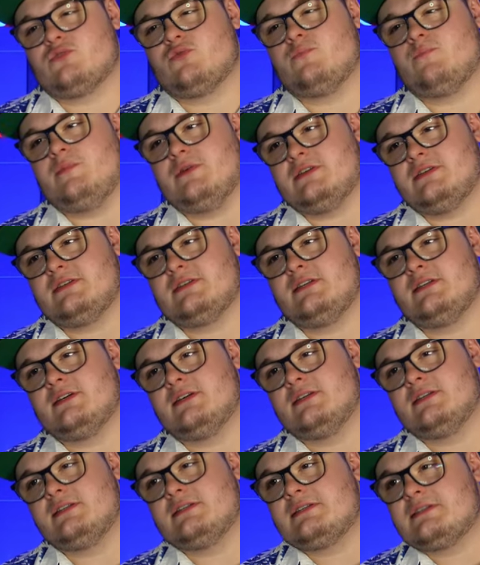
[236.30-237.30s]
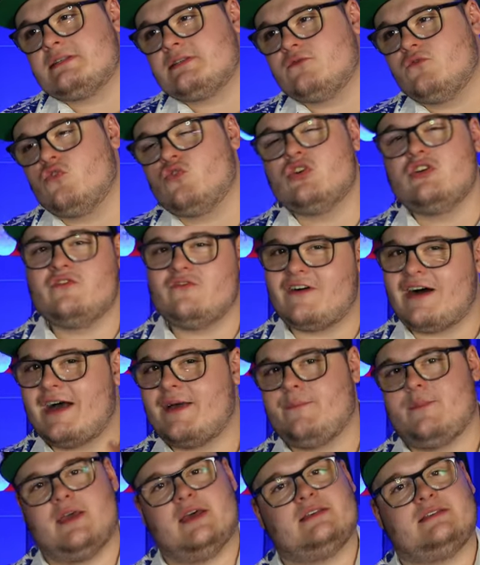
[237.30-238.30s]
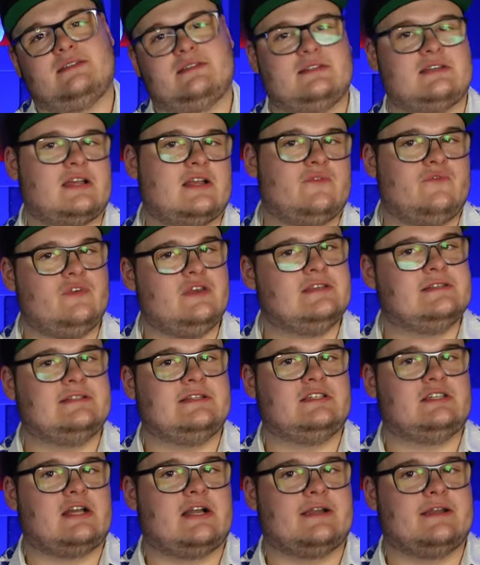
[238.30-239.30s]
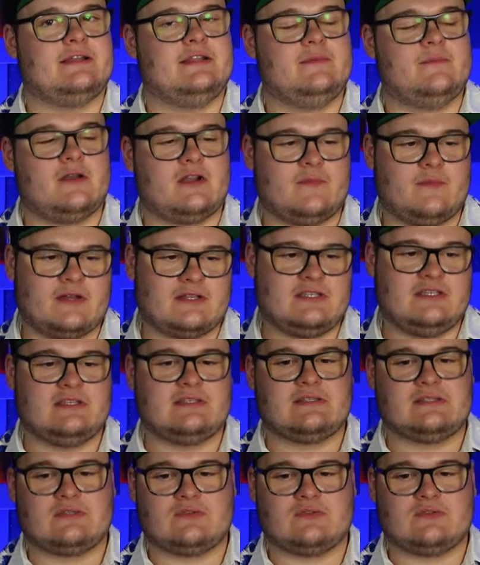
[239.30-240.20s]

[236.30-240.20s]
so ein bisschen gezwungen, war im ersten Teil wesentlich angenehmer gemacht. Hier ist